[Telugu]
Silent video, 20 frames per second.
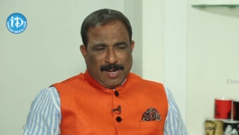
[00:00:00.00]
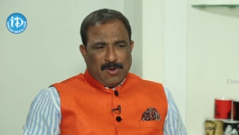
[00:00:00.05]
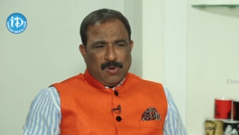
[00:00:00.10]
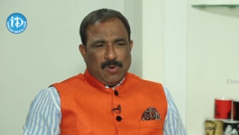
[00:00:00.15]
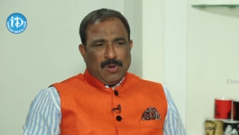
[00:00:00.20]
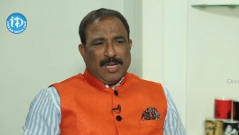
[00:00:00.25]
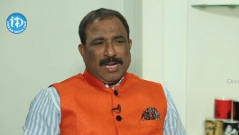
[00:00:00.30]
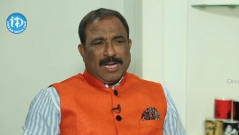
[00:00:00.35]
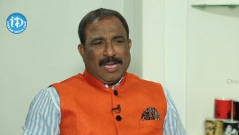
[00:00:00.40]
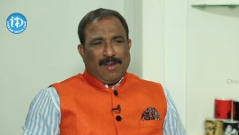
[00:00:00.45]

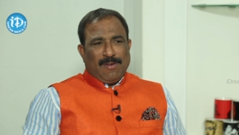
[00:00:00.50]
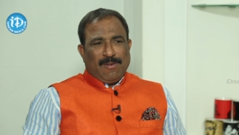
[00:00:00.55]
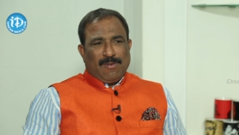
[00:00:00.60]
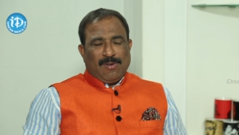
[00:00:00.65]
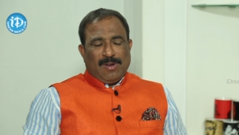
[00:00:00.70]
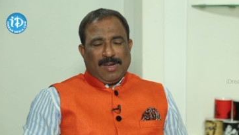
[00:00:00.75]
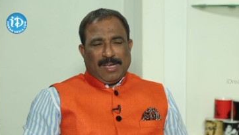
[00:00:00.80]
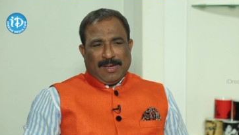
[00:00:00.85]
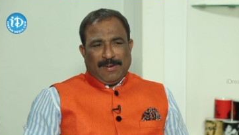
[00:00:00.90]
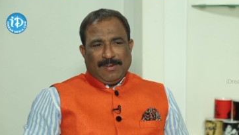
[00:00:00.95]
నేనంటున్నా
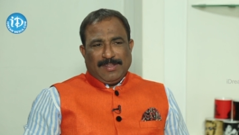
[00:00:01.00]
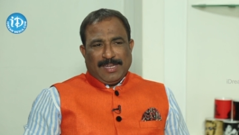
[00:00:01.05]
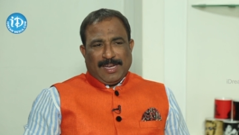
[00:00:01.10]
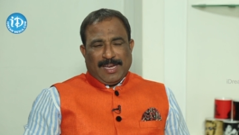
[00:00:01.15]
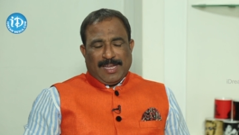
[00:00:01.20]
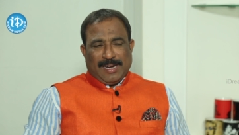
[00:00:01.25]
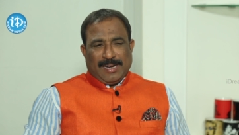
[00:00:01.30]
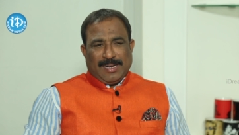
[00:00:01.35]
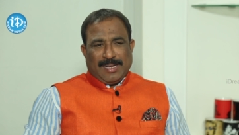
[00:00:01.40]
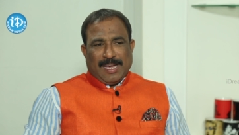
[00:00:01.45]
కల్వకుంట్ల కవిత
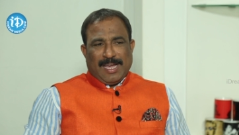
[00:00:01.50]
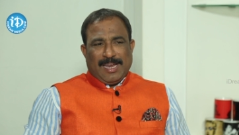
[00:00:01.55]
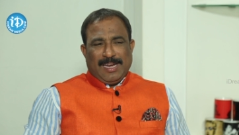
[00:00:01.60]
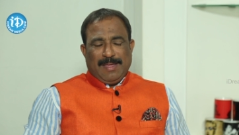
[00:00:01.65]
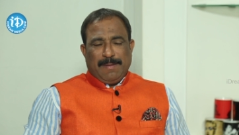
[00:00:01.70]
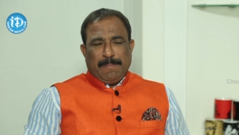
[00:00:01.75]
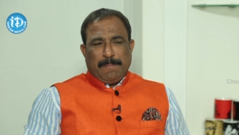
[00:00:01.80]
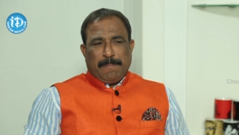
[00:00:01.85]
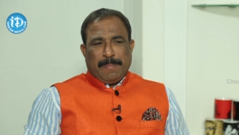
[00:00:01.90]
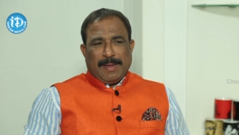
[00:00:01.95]
గారని
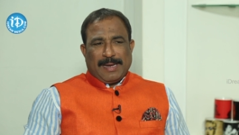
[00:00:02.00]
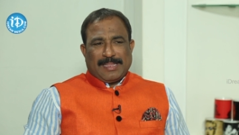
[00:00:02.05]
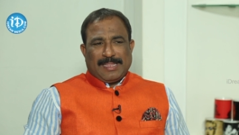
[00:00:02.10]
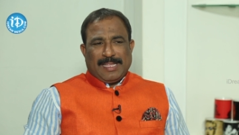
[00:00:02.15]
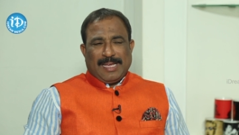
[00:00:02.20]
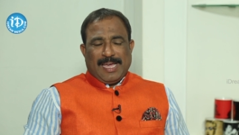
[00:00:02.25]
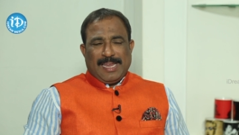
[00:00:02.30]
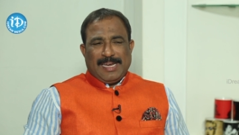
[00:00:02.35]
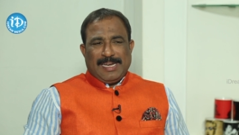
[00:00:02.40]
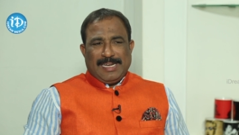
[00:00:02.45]
కానీ
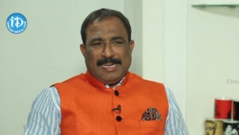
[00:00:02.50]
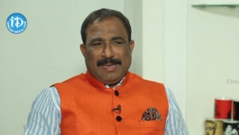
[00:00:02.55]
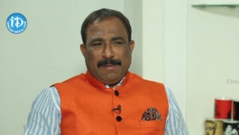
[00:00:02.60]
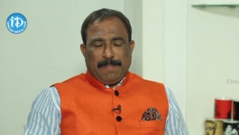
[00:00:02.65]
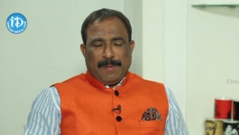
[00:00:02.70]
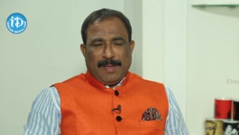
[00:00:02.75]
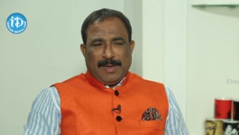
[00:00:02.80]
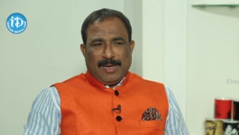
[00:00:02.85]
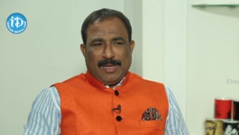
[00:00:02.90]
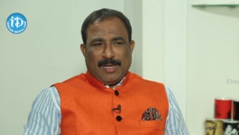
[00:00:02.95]
భర్త గారి ఇంటి
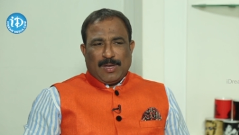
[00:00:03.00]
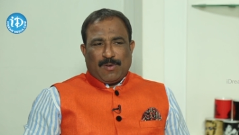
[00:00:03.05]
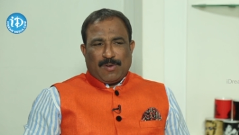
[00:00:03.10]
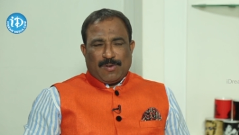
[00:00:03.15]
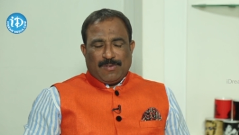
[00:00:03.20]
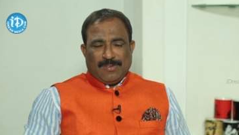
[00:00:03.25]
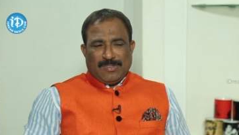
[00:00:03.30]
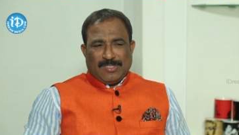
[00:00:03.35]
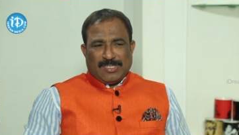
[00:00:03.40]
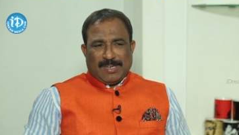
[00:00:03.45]
పేరుని
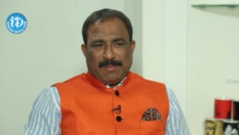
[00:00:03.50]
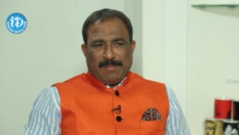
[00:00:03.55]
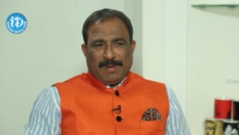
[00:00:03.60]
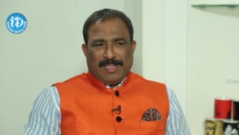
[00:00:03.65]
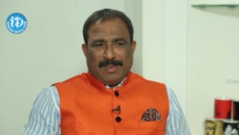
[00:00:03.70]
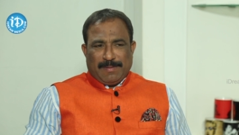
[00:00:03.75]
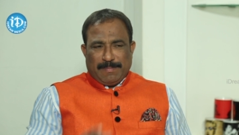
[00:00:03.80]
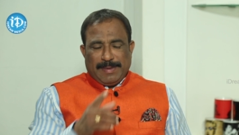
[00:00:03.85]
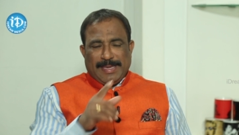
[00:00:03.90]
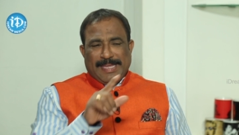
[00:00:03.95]
గౌరవించడం
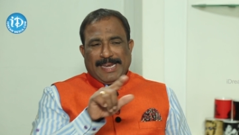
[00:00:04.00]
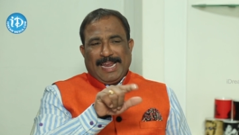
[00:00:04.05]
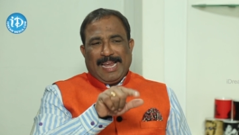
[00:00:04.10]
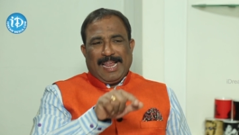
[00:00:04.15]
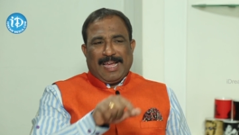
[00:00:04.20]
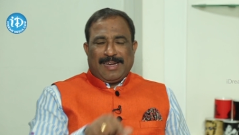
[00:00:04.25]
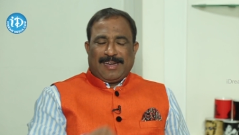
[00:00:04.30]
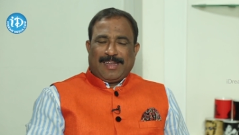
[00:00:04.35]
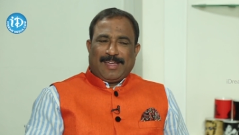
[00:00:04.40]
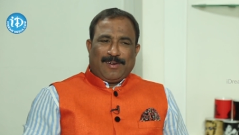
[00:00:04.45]
లేదని
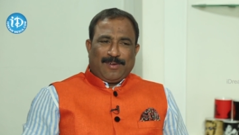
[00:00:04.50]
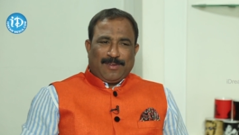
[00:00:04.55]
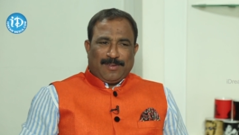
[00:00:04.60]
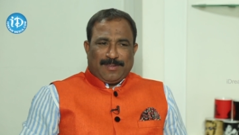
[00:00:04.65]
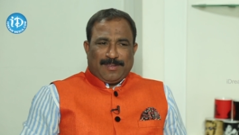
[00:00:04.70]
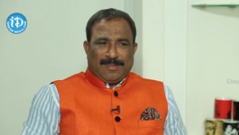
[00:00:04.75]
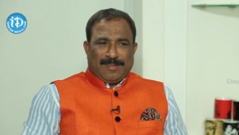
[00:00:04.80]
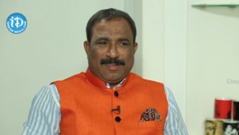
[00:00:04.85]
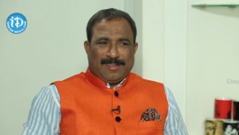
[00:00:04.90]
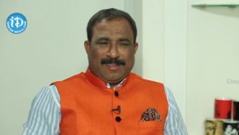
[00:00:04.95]
మీరేలా అంటారు
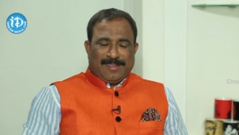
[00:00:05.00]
